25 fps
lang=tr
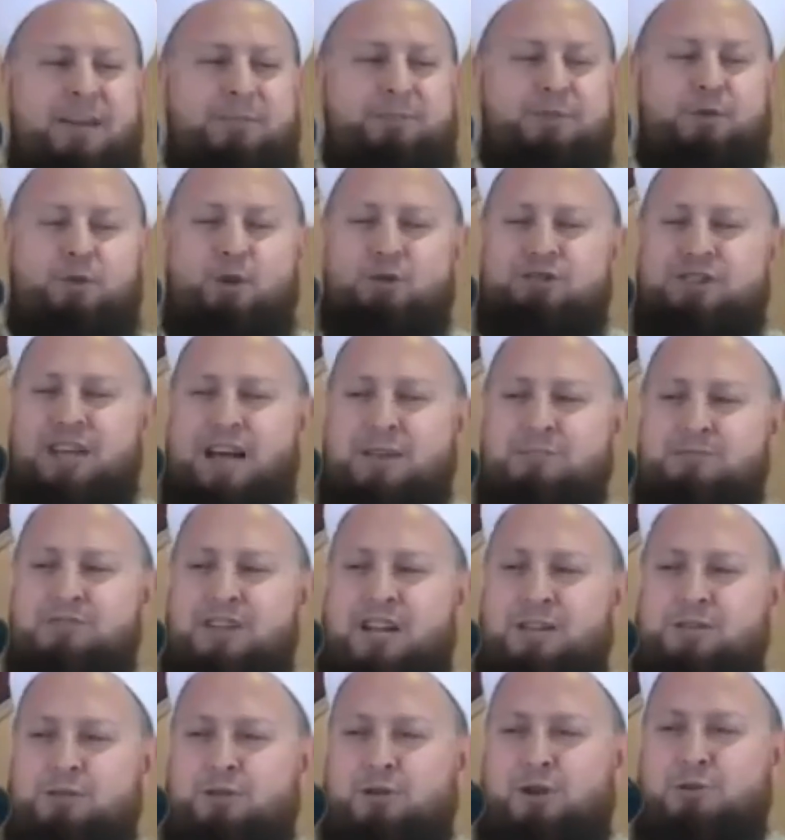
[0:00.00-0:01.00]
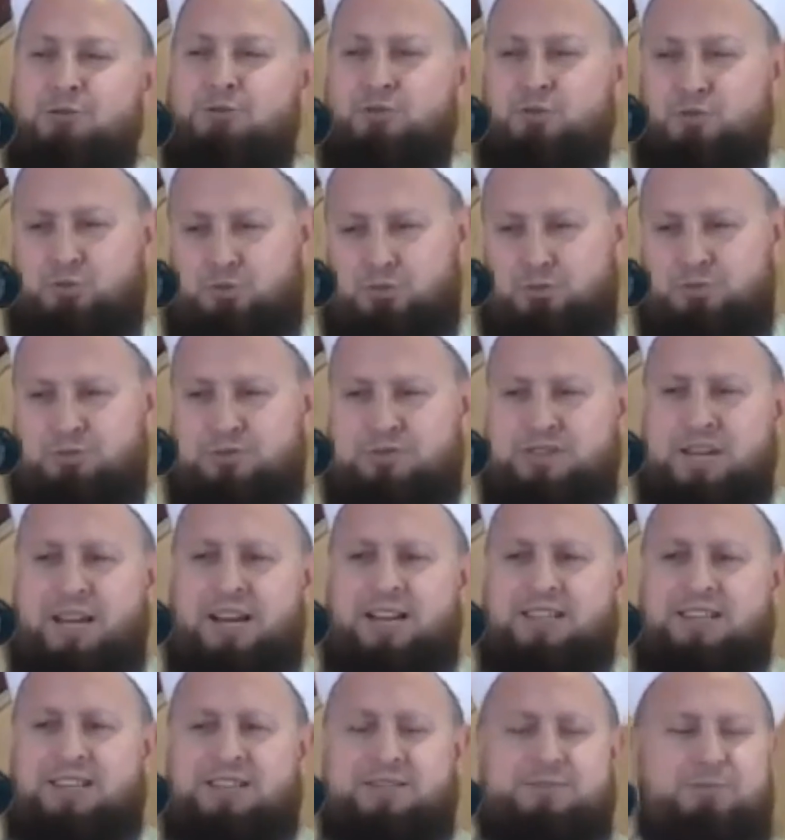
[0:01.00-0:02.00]
Tepki göstermiş. Hatırlıyor musunuz?
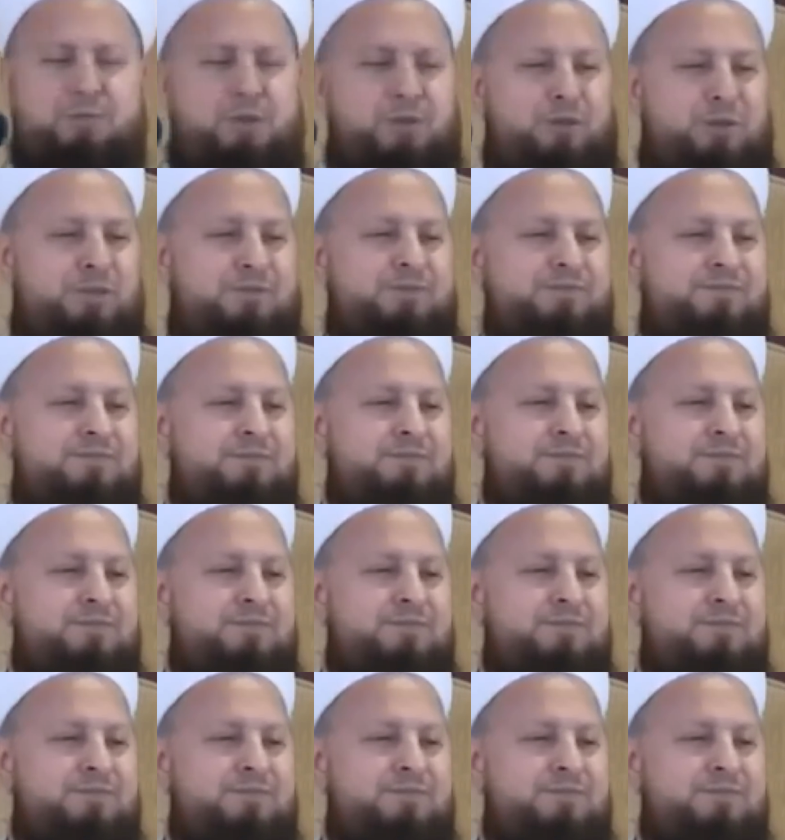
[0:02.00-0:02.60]
Seyrettiniz mi onu?